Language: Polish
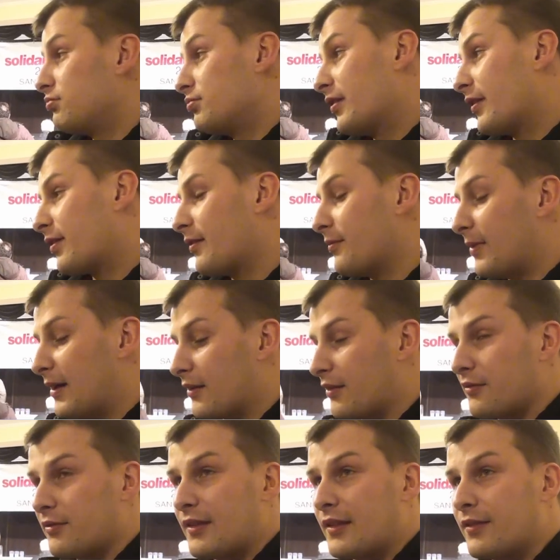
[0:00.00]
Jestem
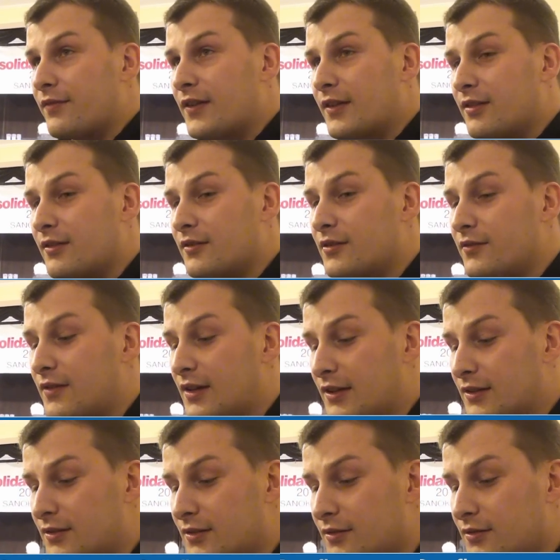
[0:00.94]
bardzo
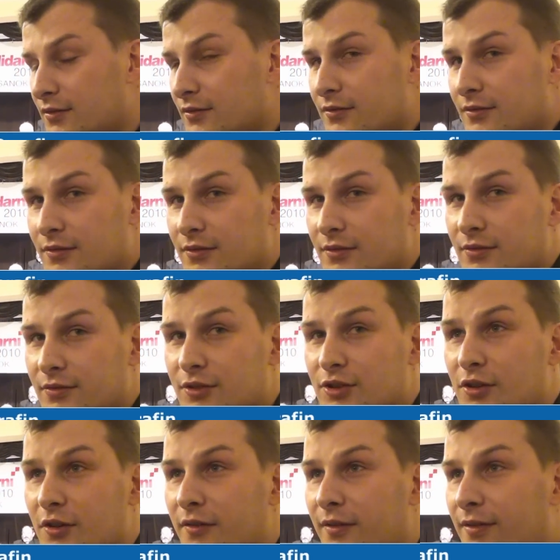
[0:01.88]
usatysfakcjonowany. E,
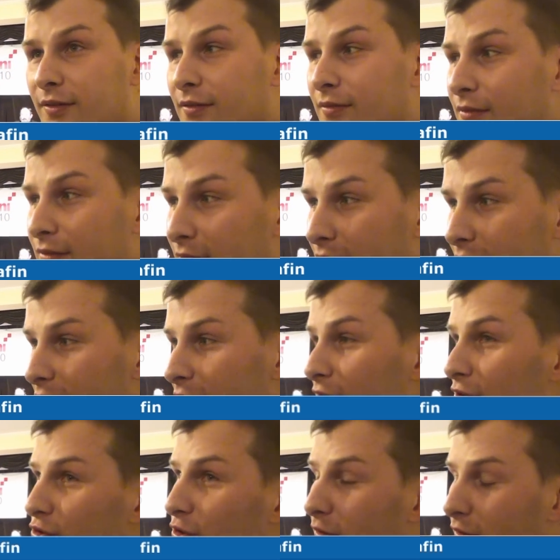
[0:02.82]
ksiądz,
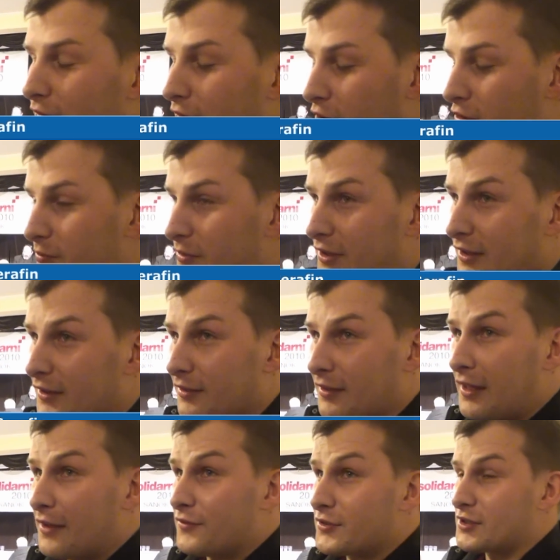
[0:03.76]
ksiądz w formie jak
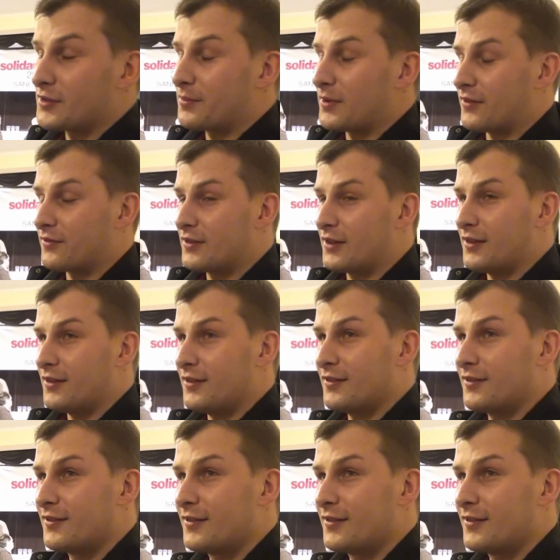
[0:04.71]
zawsze, prawda?